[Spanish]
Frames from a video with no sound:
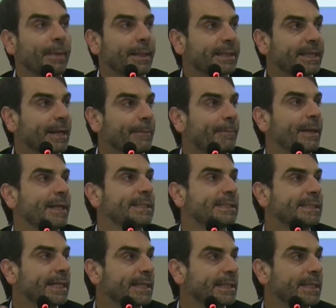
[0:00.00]

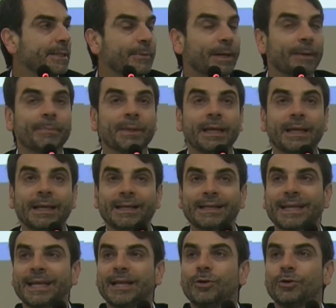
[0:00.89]
Transparencia activa,
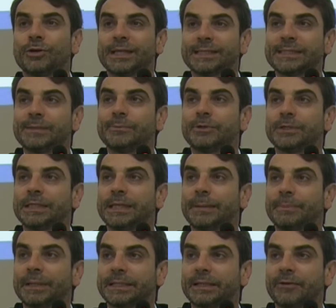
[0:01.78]
que es lo que hacemos en
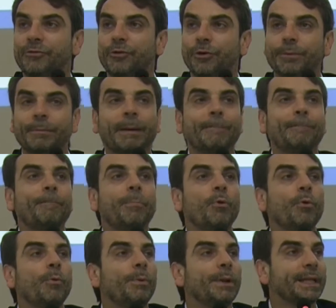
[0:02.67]
la plataforma.
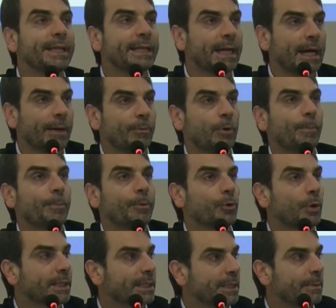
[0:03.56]
Publicamos
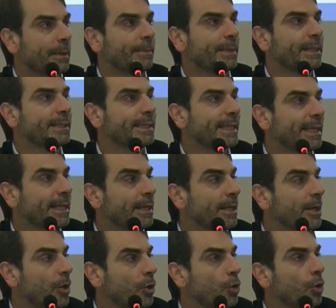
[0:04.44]

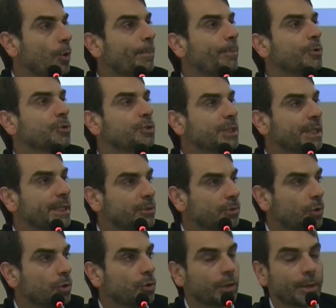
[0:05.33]
proactivamente los
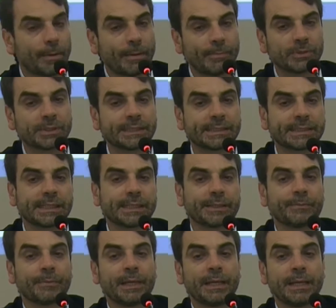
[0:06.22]
proyectos, lo que vamos a hacer.